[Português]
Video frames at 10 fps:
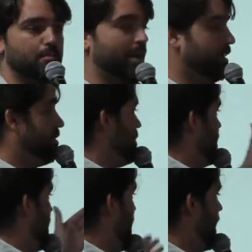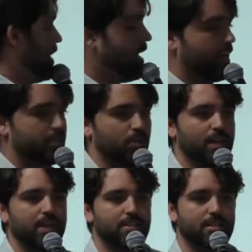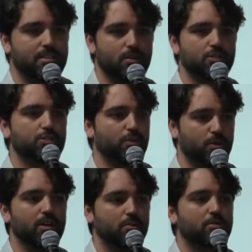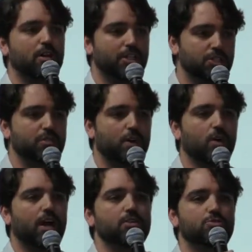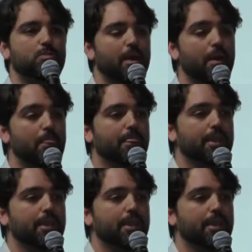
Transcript: Bem, em relação à legalização, a gente falou, não, a gente vai colocar isso de pé.